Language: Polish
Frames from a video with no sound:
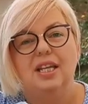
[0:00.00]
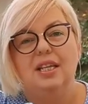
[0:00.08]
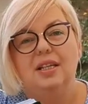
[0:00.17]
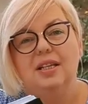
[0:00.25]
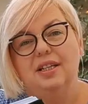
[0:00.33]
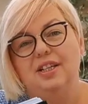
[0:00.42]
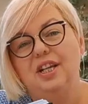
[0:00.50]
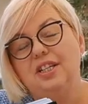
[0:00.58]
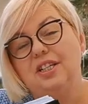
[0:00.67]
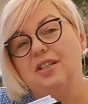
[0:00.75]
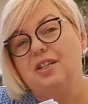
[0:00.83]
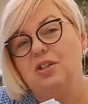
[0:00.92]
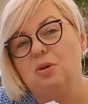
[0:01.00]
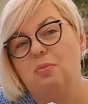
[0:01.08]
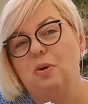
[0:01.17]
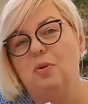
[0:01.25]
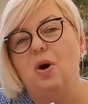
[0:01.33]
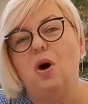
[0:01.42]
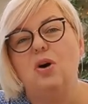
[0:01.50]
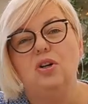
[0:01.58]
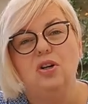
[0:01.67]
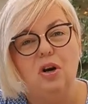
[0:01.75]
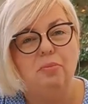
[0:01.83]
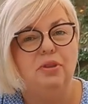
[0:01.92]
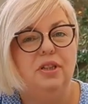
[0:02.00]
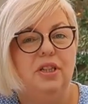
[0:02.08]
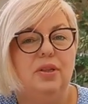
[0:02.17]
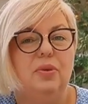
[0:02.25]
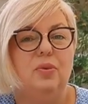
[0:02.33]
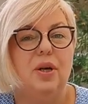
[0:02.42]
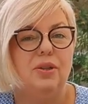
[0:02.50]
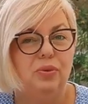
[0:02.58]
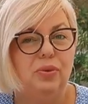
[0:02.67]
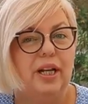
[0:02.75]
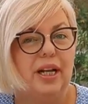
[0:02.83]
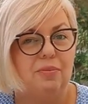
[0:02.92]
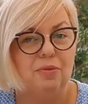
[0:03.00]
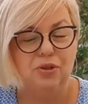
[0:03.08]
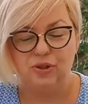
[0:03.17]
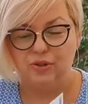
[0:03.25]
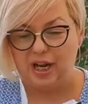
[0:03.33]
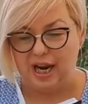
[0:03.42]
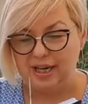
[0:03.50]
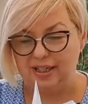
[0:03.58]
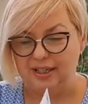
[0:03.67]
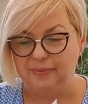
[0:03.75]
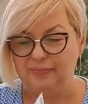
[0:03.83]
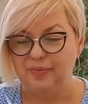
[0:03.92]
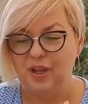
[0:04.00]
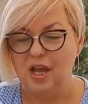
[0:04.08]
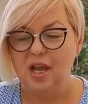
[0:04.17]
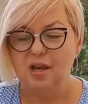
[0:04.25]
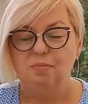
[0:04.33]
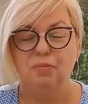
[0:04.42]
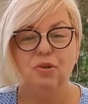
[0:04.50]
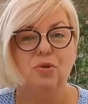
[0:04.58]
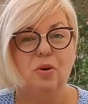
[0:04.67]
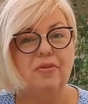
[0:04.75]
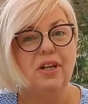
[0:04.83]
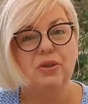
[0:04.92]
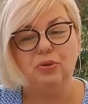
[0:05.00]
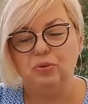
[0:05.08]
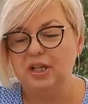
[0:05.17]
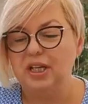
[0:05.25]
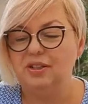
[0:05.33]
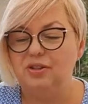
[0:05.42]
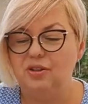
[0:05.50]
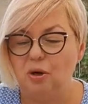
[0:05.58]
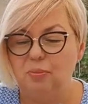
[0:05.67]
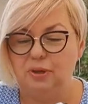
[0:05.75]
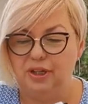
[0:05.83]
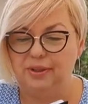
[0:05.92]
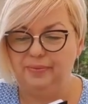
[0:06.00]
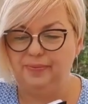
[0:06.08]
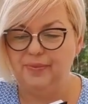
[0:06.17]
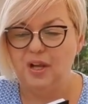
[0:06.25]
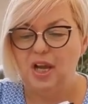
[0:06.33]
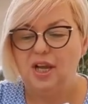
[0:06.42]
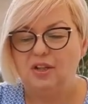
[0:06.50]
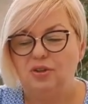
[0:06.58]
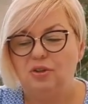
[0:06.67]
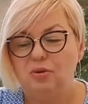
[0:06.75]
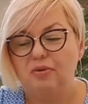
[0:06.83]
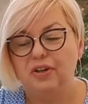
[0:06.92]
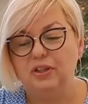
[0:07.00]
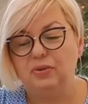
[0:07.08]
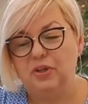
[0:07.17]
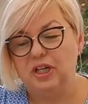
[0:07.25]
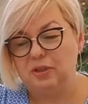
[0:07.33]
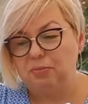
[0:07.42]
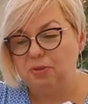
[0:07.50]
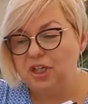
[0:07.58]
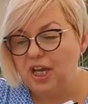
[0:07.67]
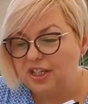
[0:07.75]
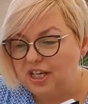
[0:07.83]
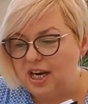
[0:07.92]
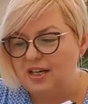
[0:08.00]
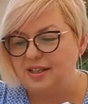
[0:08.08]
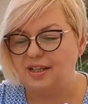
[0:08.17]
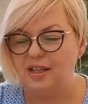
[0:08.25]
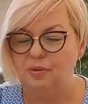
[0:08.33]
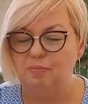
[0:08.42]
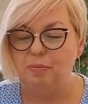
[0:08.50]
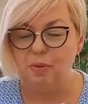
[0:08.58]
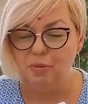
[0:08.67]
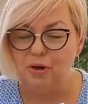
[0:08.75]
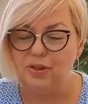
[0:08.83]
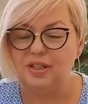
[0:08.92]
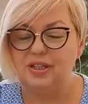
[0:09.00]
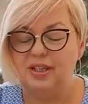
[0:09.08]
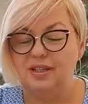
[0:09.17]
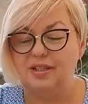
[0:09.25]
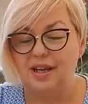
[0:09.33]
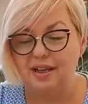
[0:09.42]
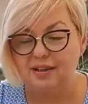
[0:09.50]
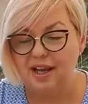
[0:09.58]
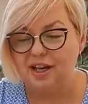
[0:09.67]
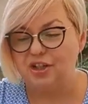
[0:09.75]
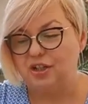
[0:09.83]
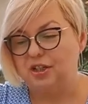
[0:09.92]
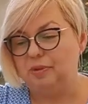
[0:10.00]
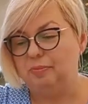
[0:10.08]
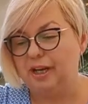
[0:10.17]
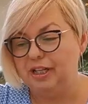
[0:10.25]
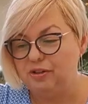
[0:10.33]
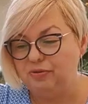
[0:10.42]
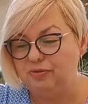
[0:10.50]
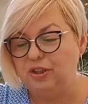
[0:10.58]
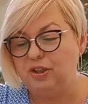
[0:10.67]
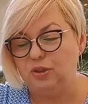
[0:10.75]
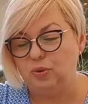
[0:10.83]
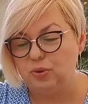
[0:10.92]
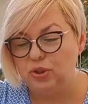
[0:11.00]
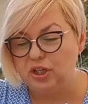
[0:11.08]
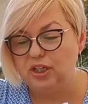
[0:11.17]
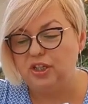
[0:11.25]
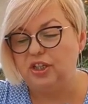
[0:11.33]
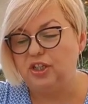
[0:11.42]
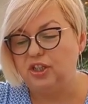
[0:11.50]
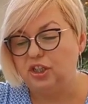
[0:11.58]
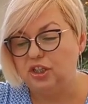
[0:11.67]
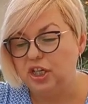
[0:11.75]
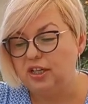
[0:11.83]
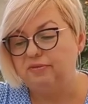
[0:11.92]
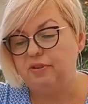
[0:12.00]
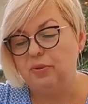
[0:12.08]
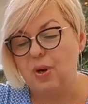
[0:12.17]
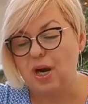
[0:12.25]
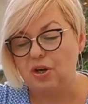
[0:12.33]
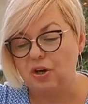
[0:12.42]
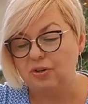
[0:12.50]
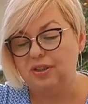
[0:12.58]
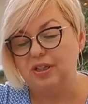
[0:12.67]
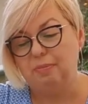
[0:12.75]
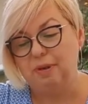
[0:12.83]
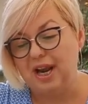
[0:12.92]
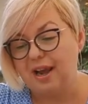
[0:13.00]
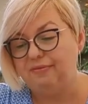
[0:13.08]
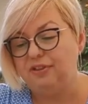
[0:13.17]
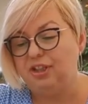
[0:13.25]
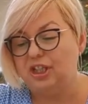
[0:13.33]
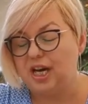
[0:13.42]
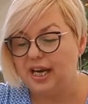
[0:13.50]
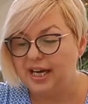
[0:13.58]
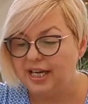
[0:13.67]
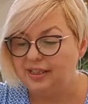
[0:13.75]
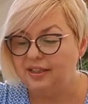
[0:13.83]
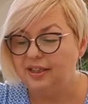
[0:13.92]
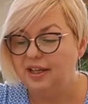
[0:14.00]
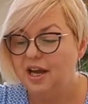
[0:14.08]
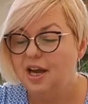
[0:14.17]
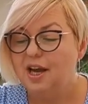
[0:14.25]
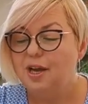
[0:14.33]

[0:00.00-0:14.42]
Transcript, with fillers: y, niesie ze sobą ogromny ładunek emocjonalny. Bo człowiek, który jest dobry, to człowiek, który jest przyjacielski, pomocny, serdeczny, pracowity, uczynny, życzliwy, łagodny, prawy, szlachetny,